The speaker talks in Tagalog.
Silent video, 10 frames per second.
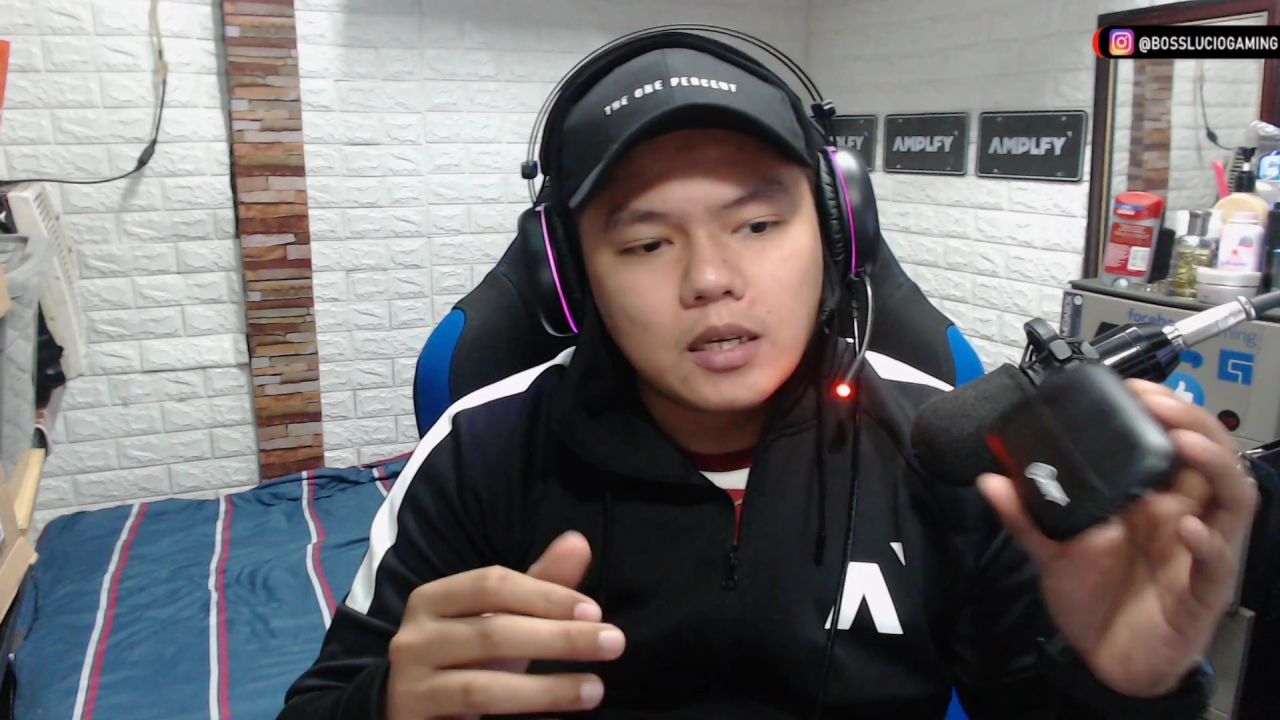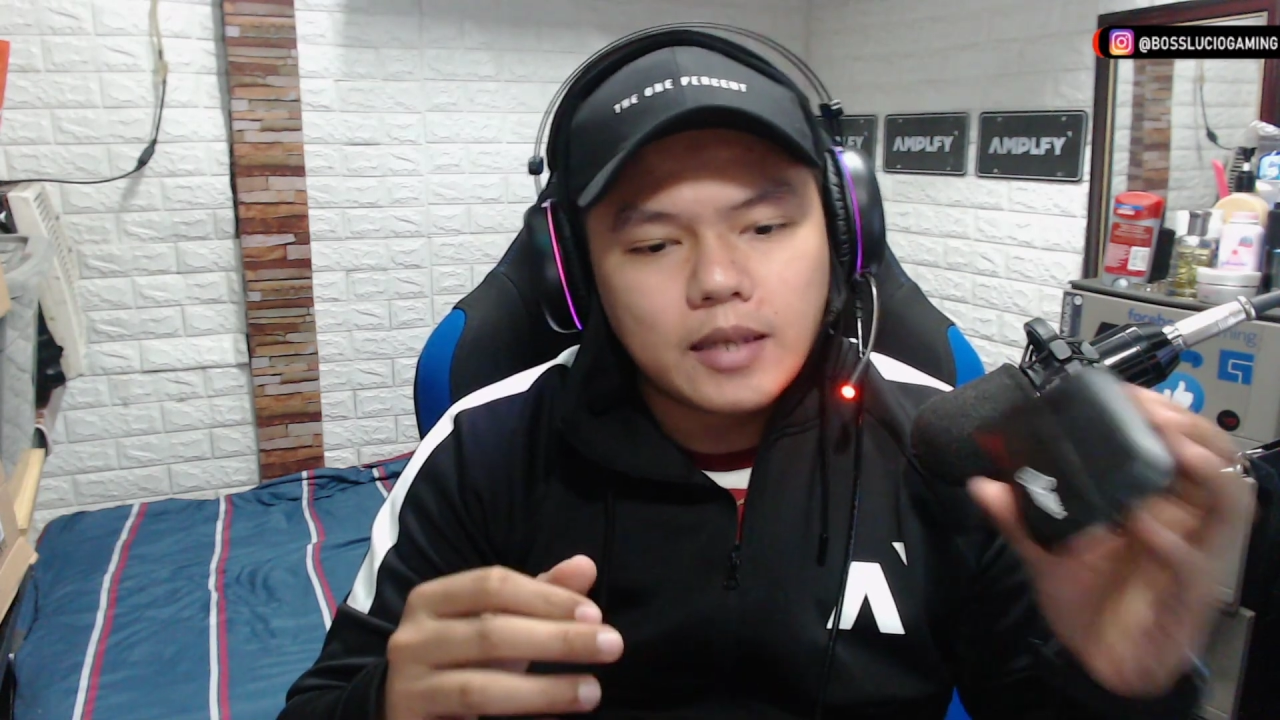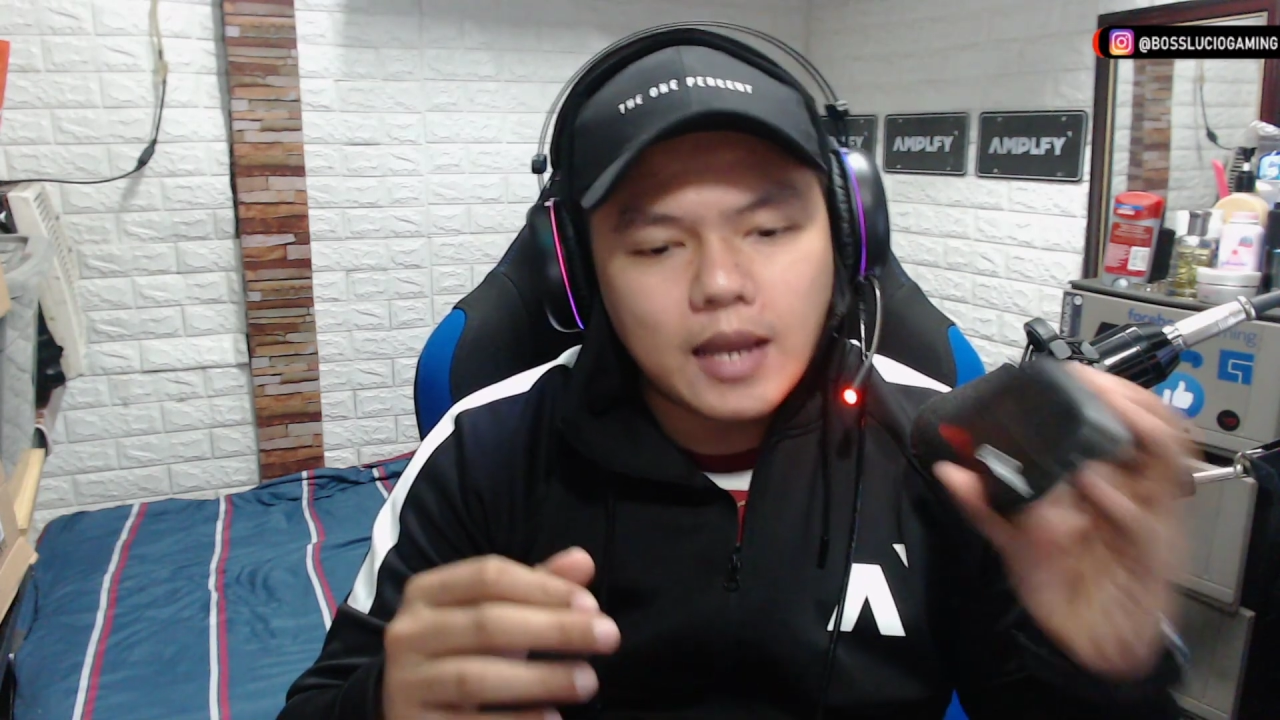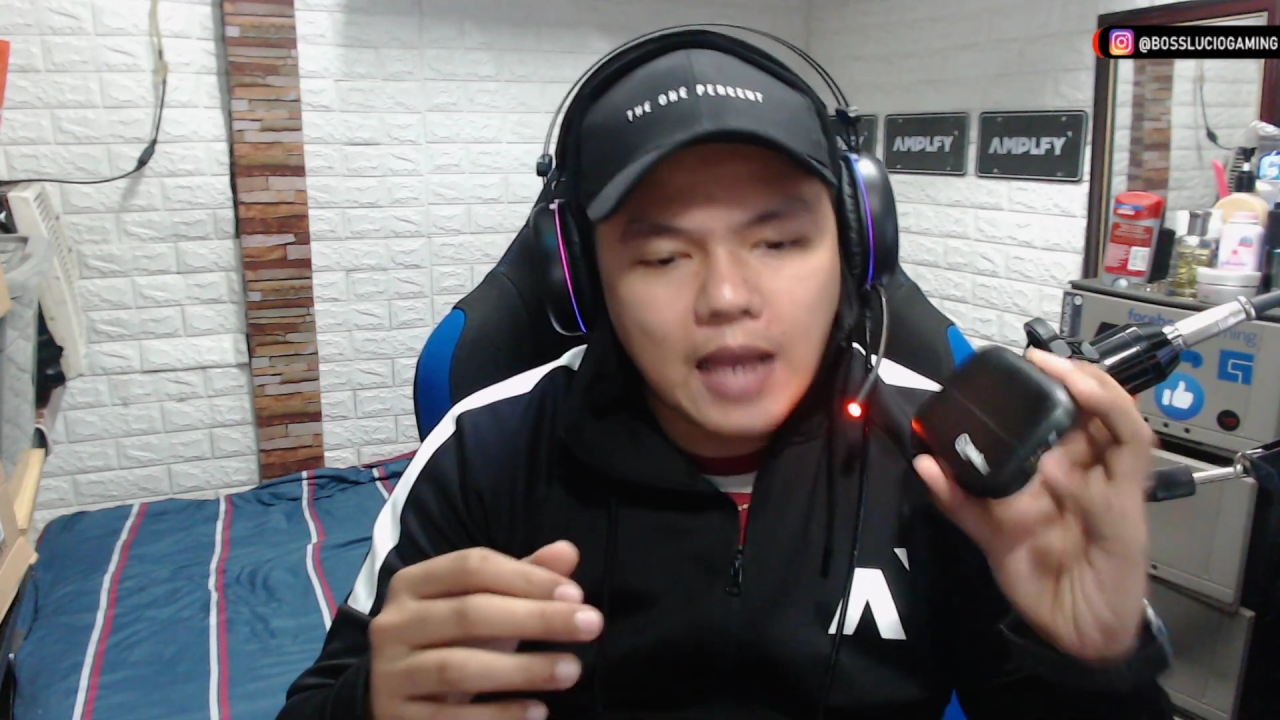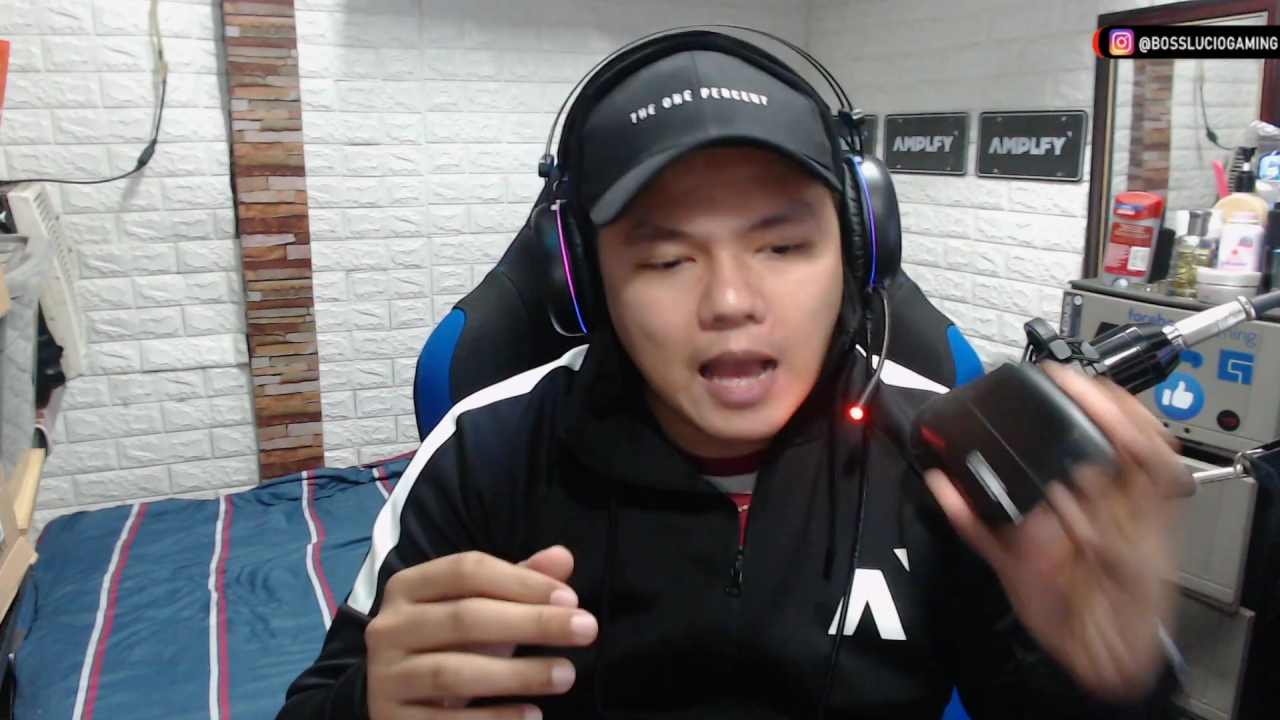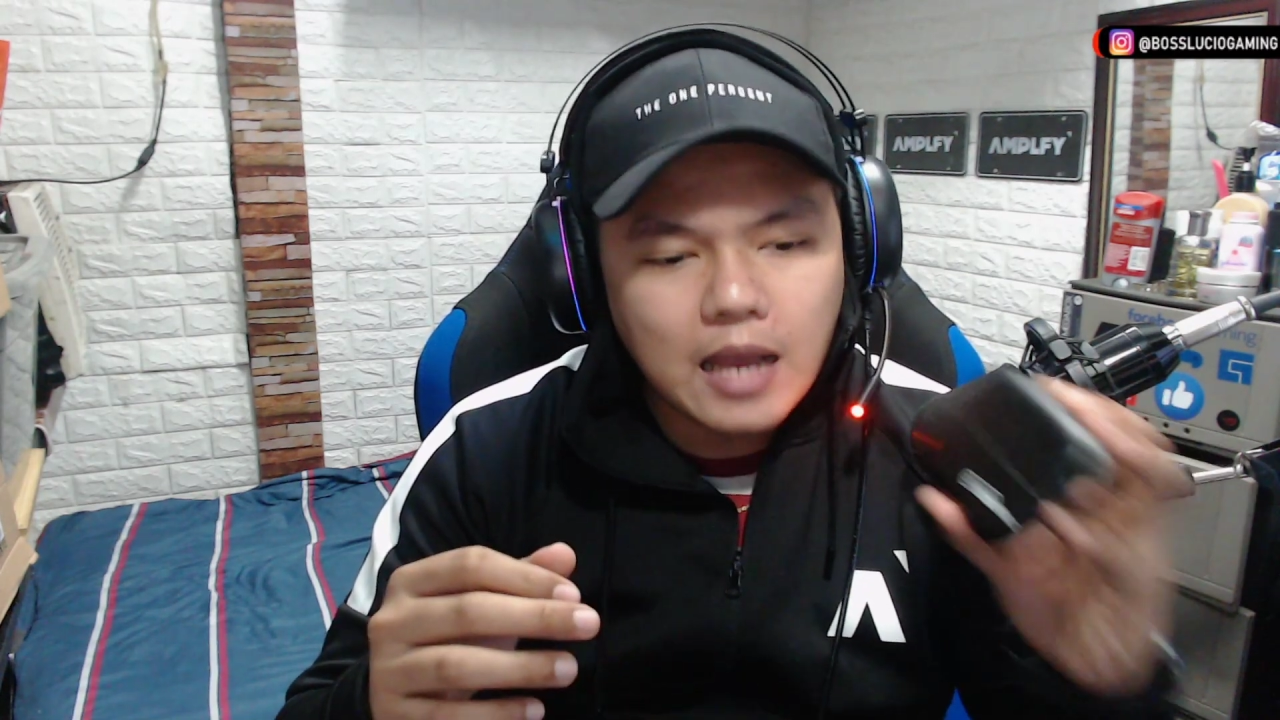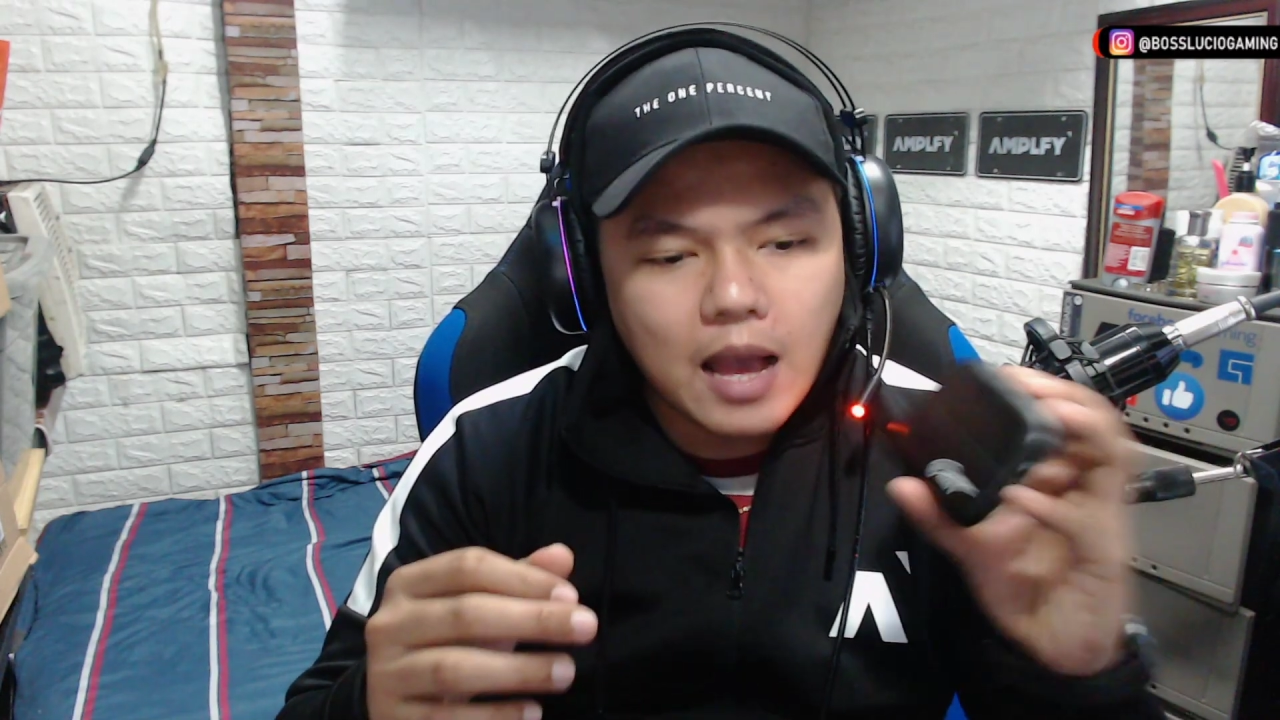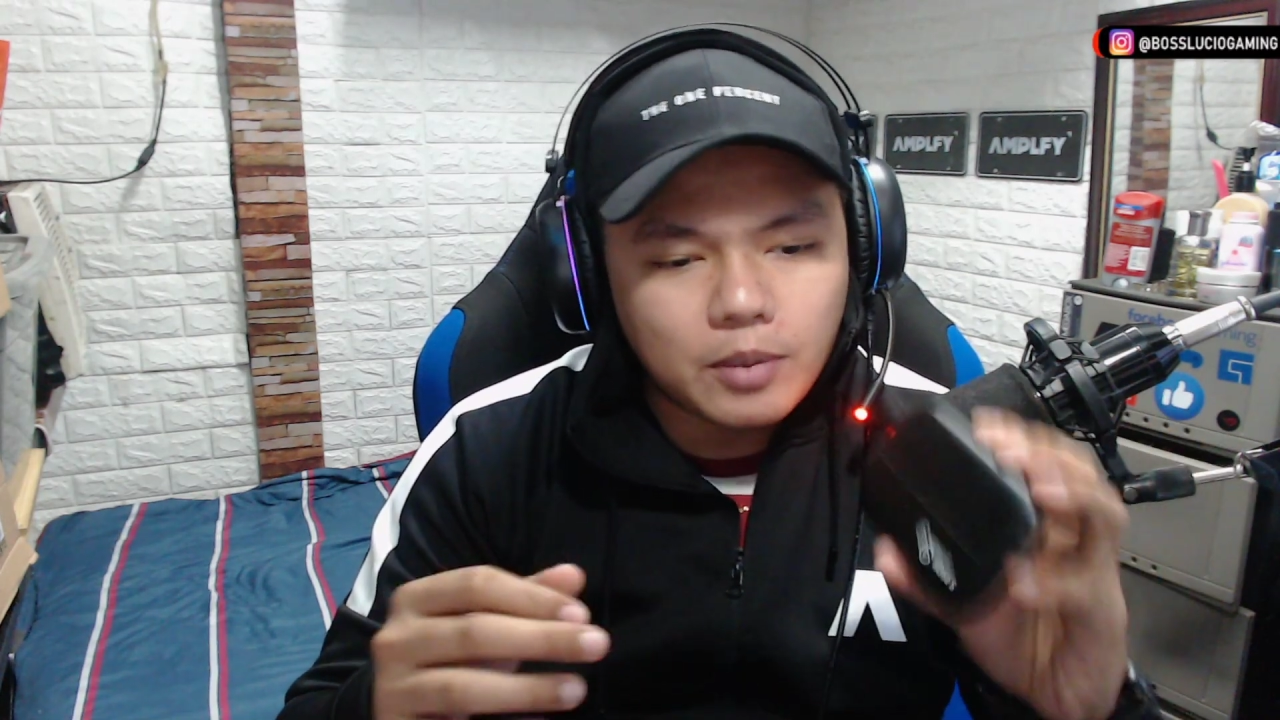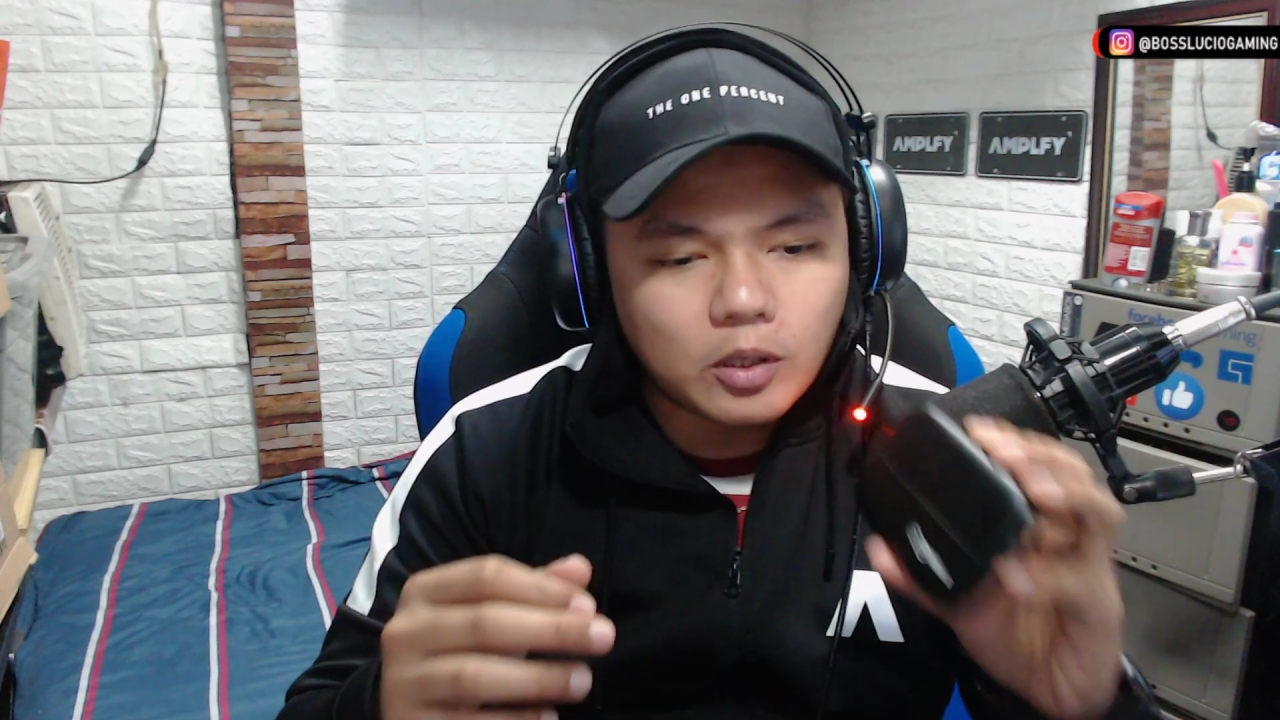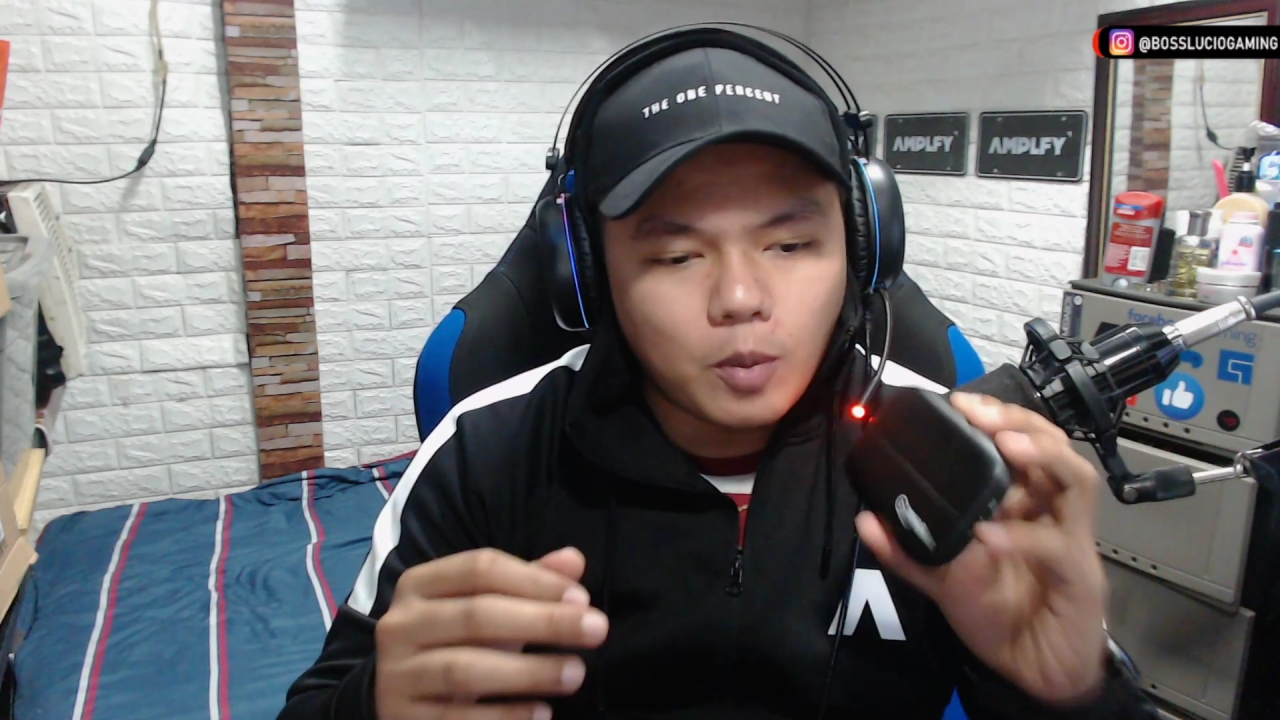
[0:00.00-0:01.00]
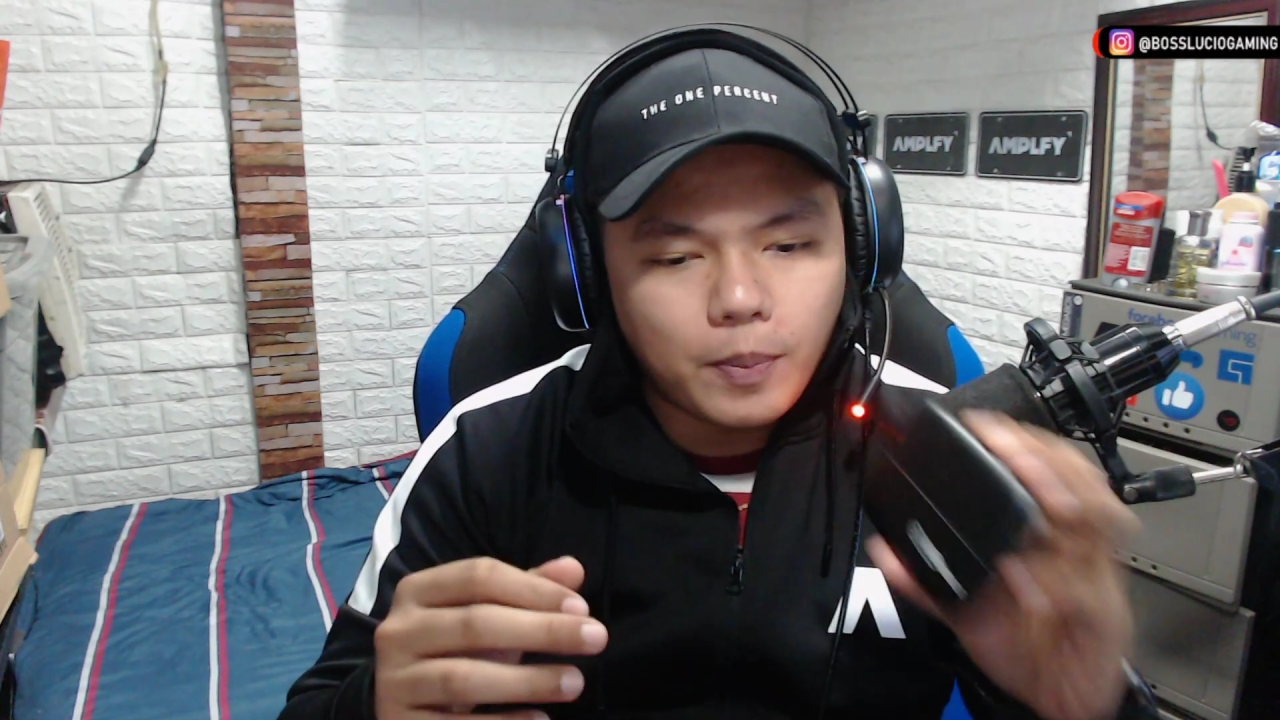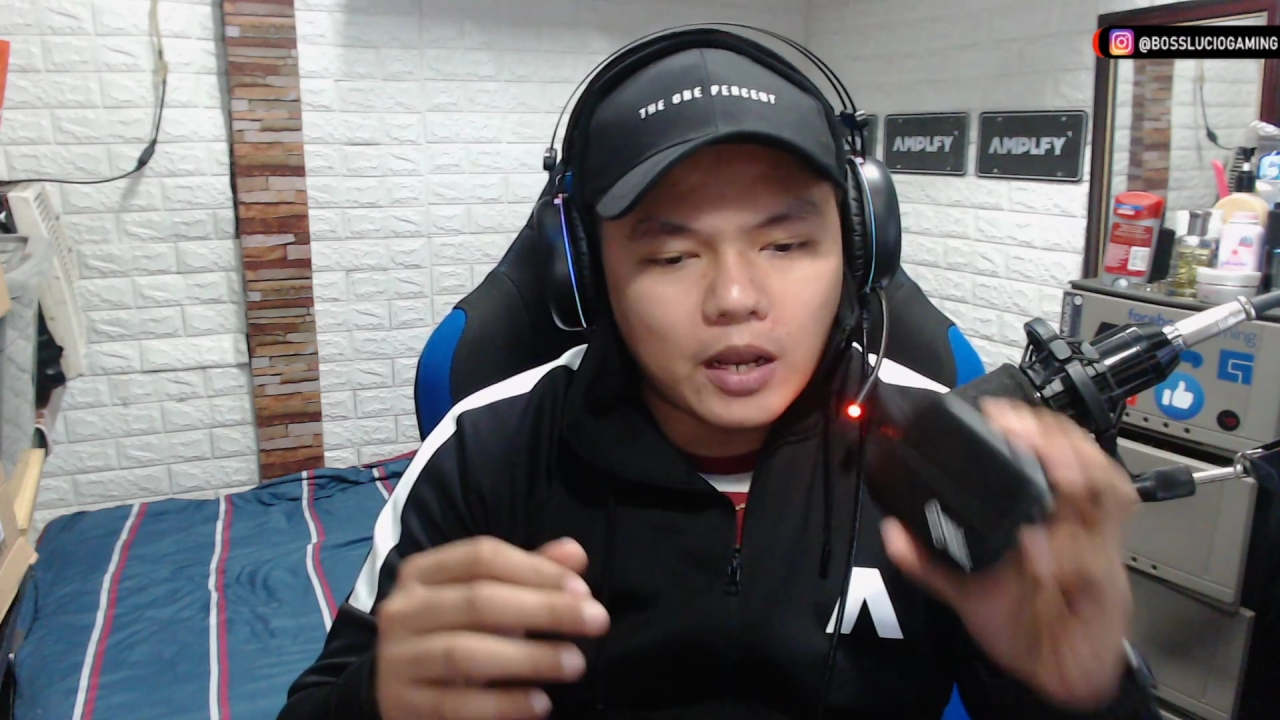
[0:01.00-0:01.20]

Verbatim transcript: nagagamit ko pa